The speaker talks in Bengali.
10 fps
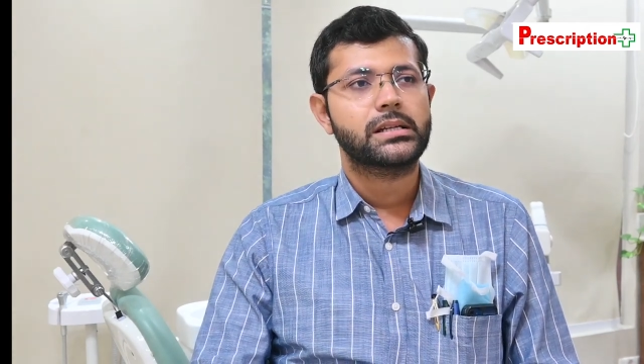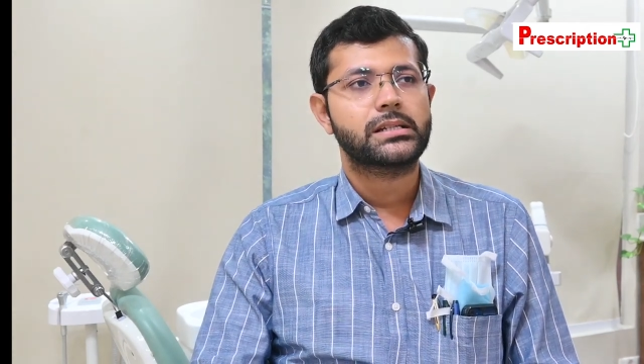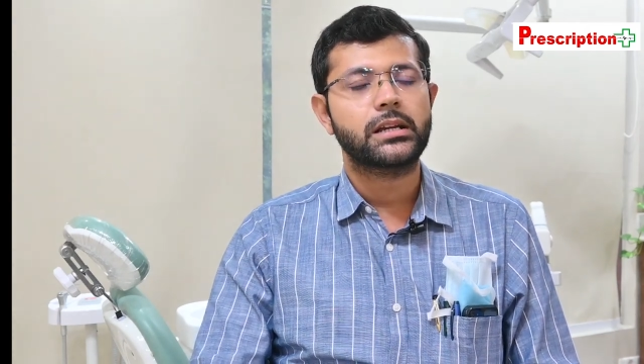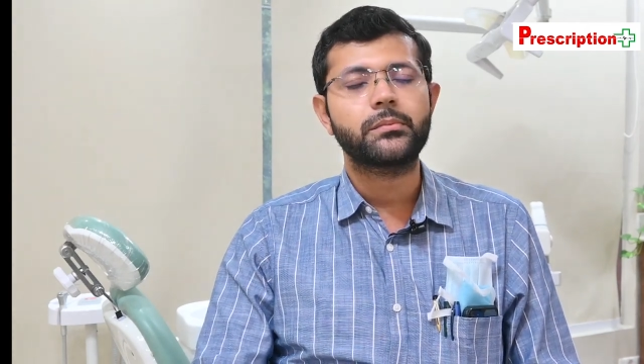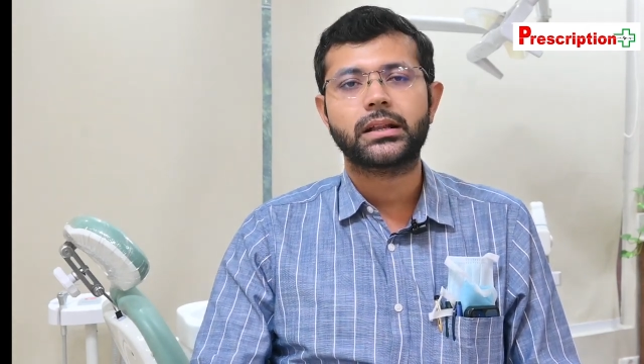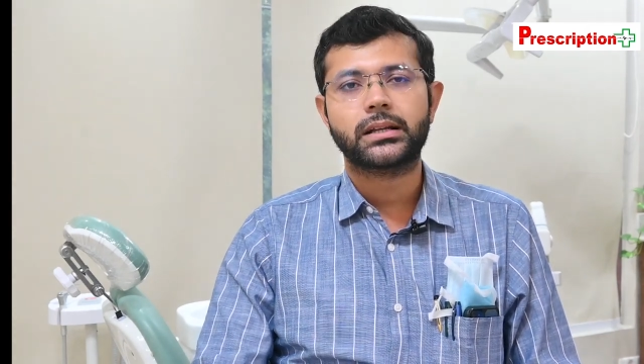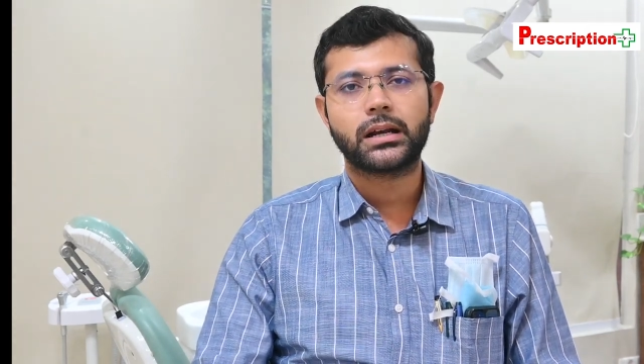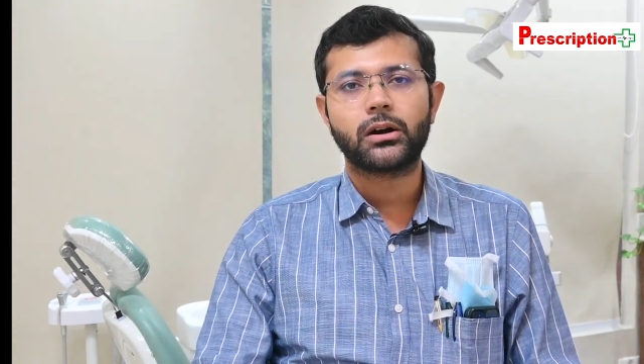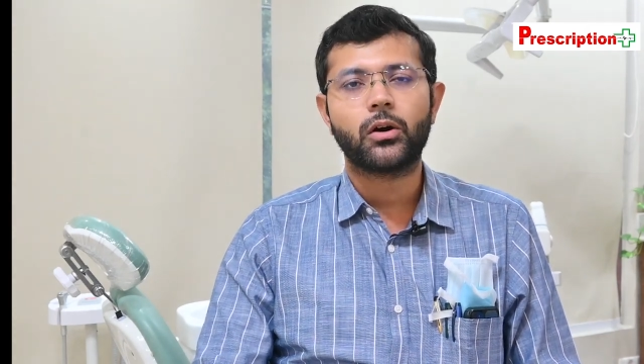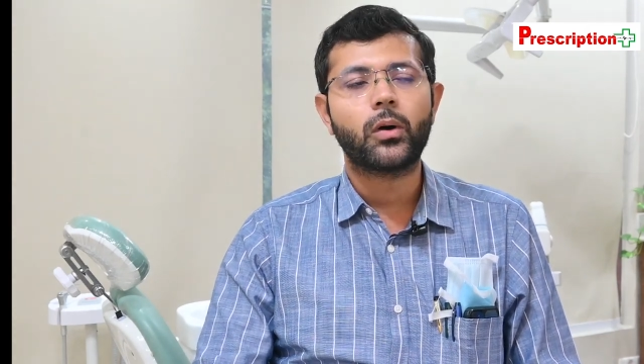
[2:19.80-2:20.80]
সেই
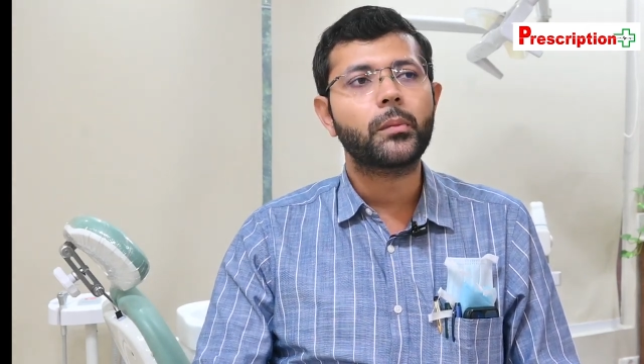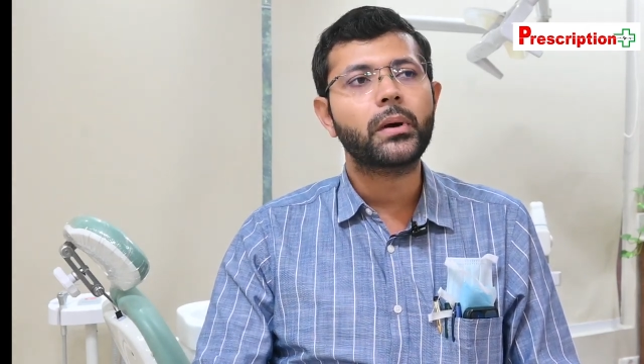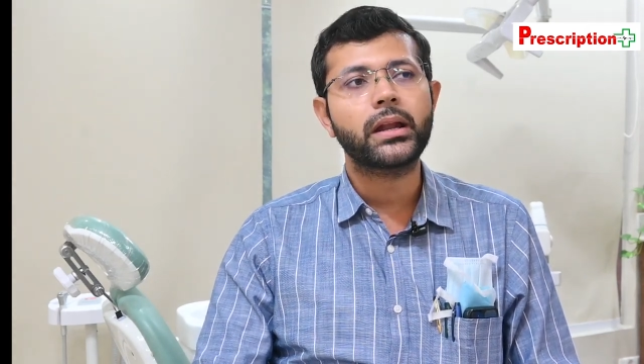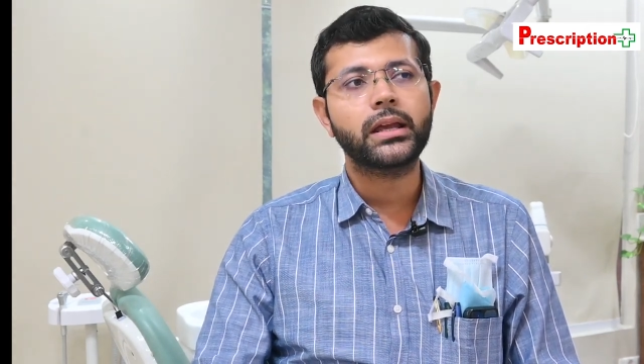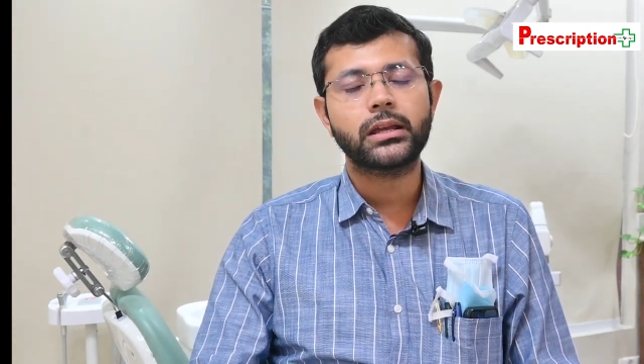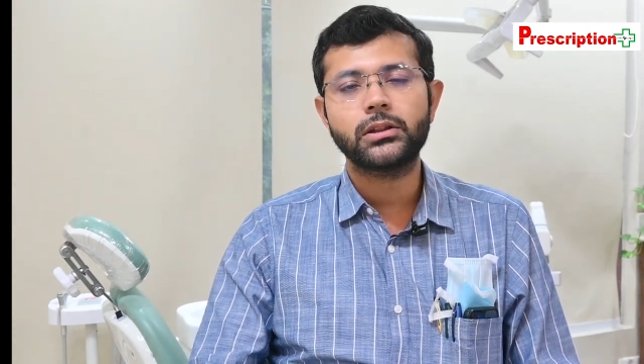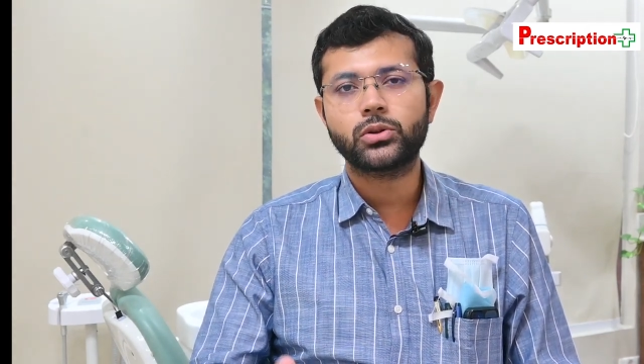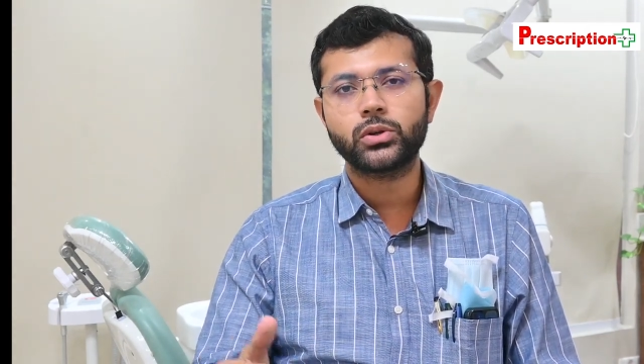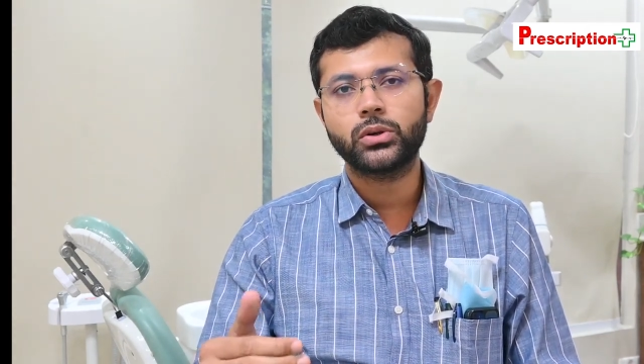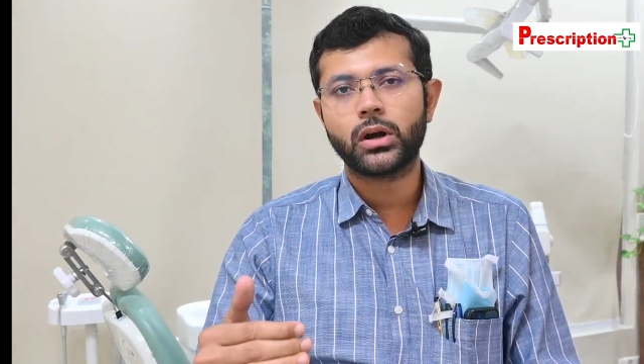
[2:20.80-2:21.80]
ব্যথাটা হওয়া মানেই
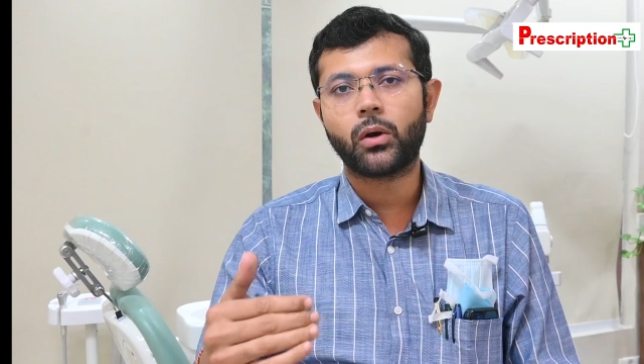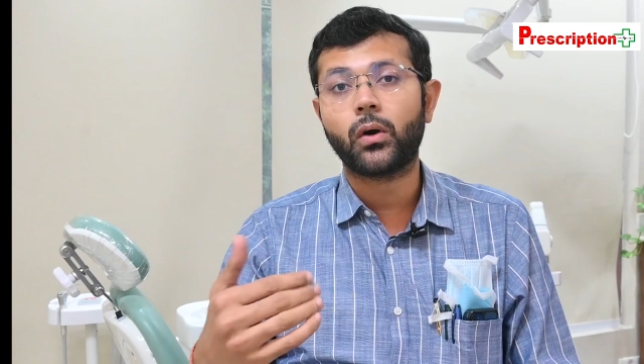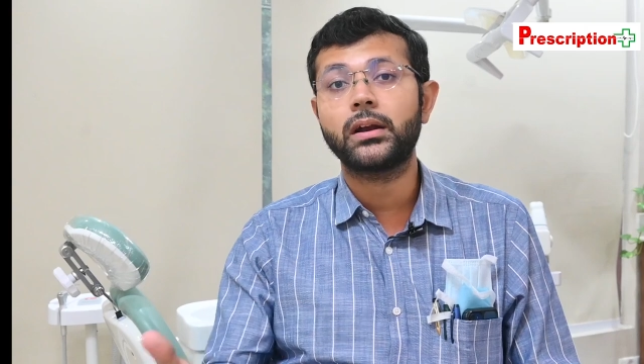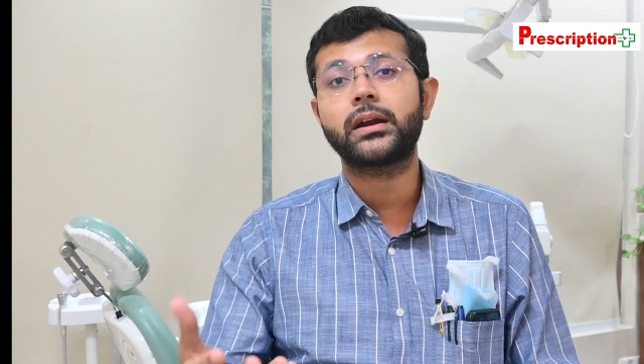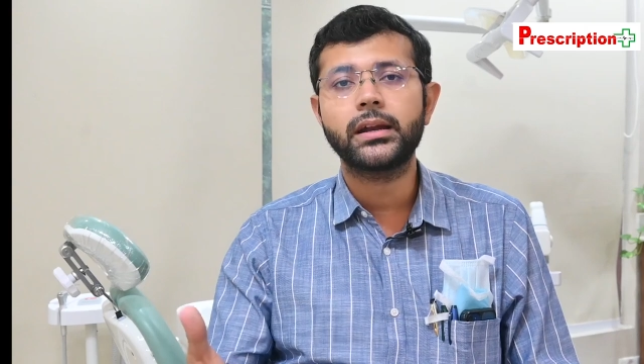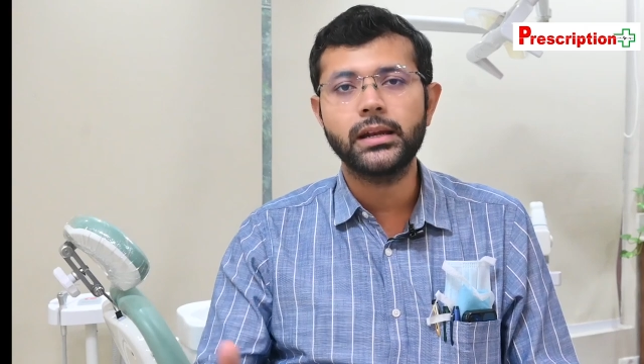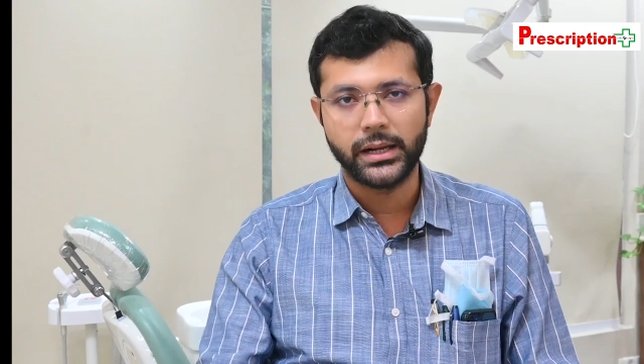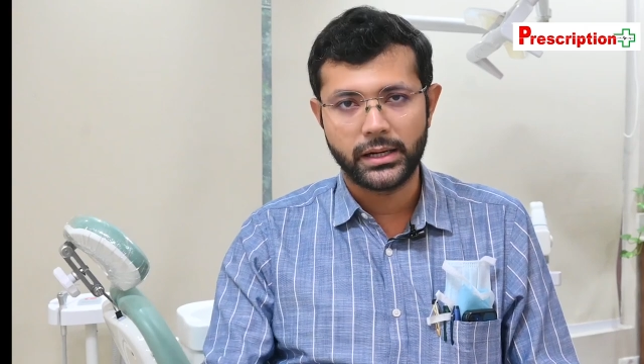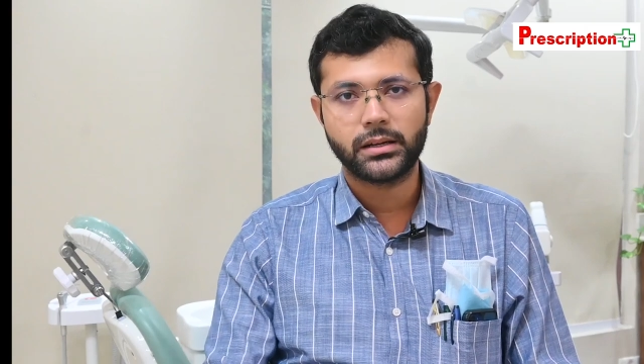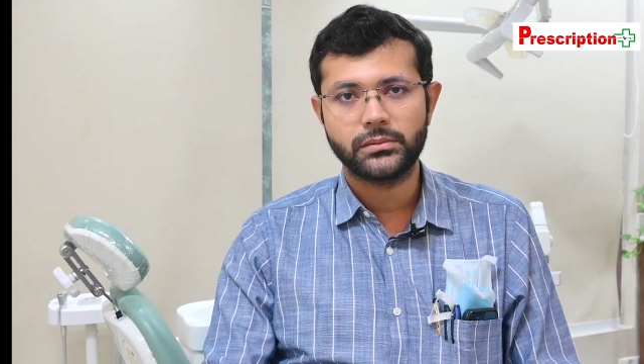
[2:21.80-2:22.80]
কিন্তু ইউ আর অলরেডি
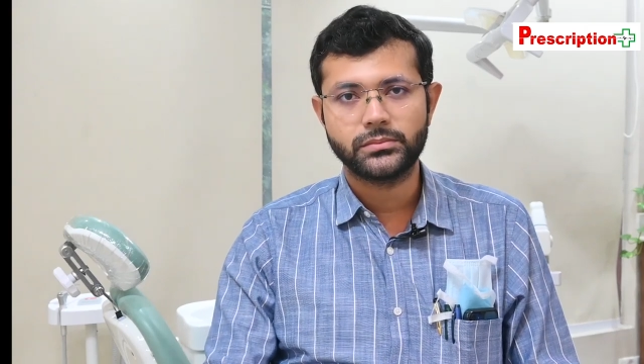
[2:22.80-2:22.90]
লেট